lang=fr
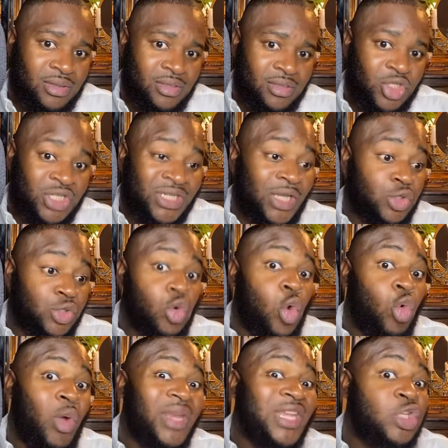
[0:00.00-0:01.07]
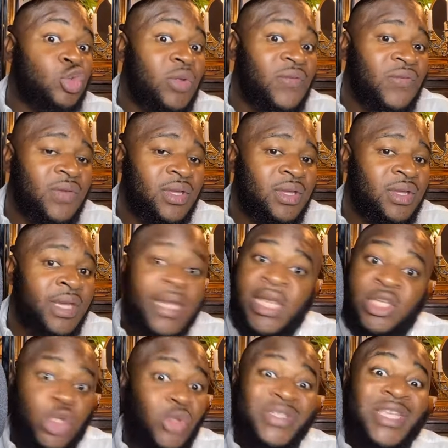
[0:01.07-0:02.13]
Jésus le roi des Juifs
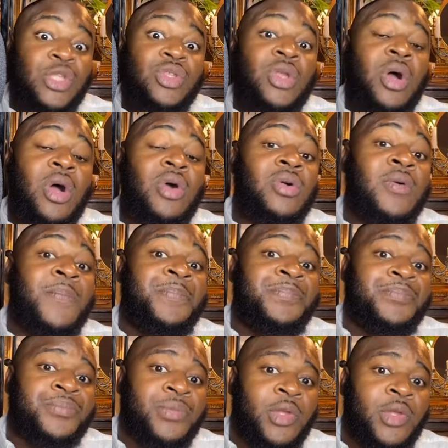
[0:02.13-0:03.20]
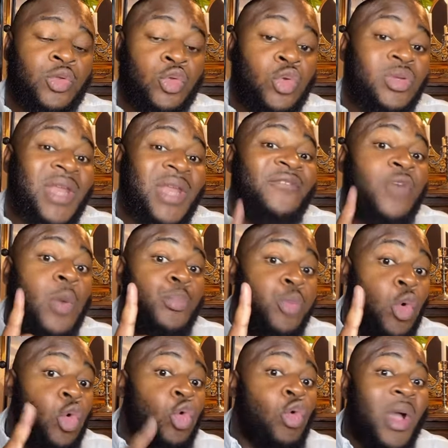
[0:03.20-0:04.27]
Ils ont dit non, nous n'avons
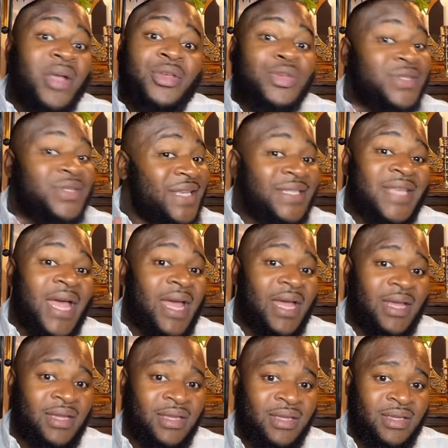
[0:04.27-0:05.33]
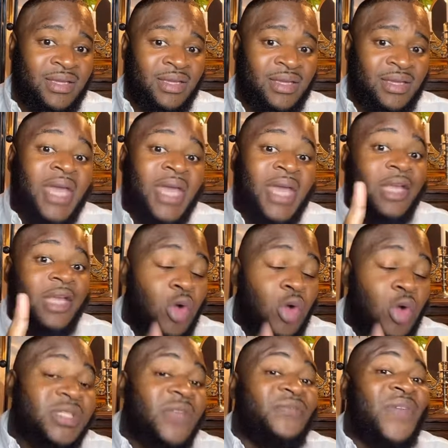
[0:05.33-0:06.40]
pour roi que César. Et quiconque
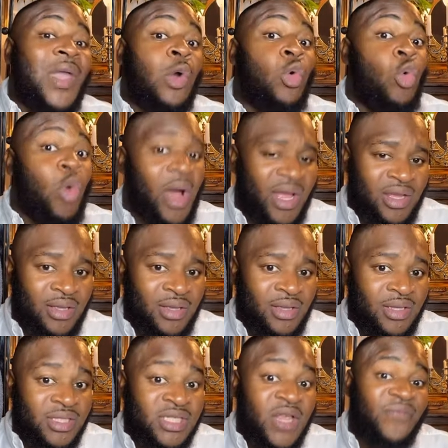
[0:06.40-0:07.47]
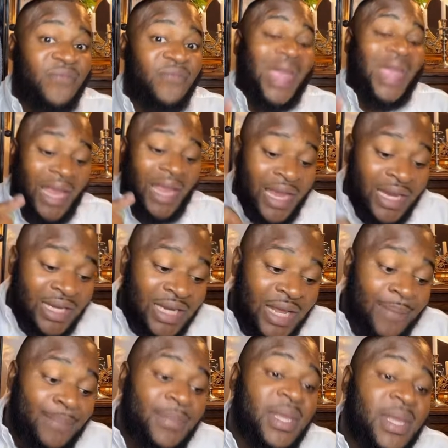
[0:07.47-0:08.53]
se fait roi se fait
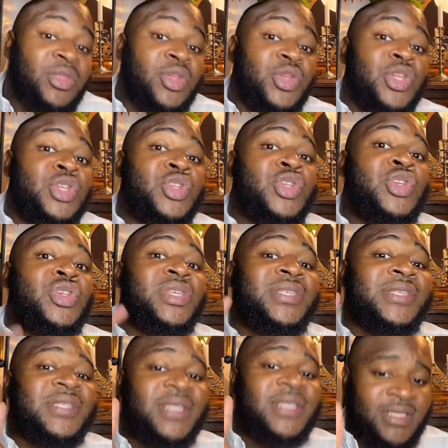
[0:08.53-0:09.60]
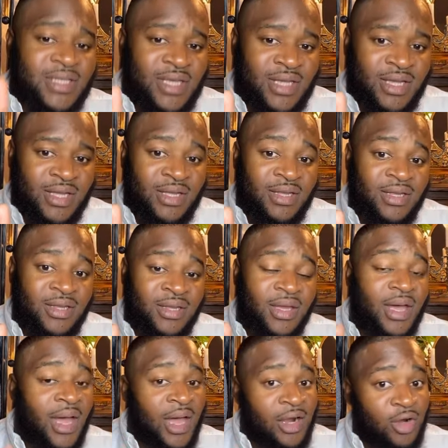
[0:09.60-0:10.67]
ennemi de César.
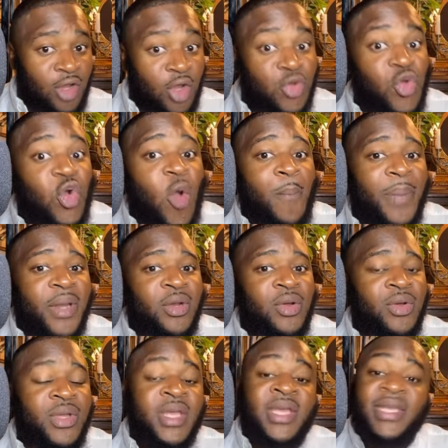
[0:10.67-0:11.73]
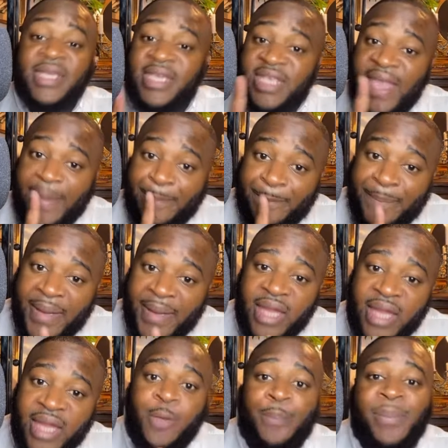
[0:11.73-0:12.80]
Alors nous comprenons qu'il n'y a
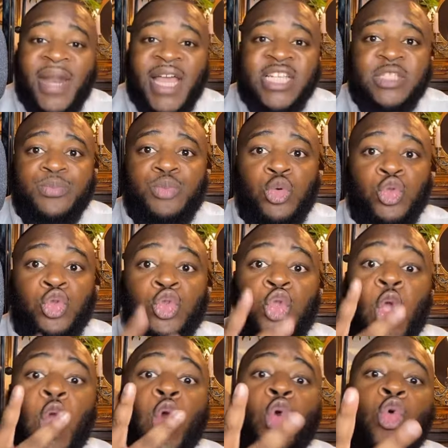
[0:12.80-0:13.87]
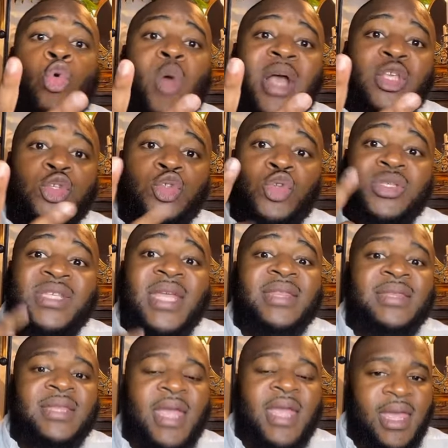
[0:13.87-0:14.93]
pas de place pour deux rois sur
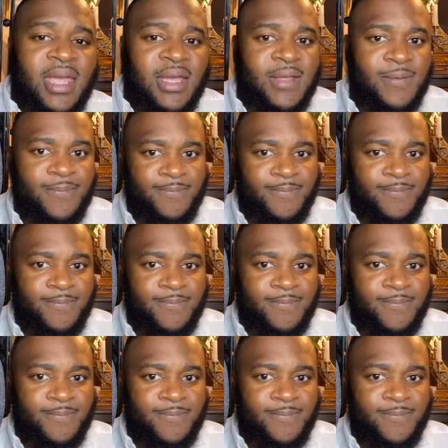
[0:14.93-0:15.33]
cette terre.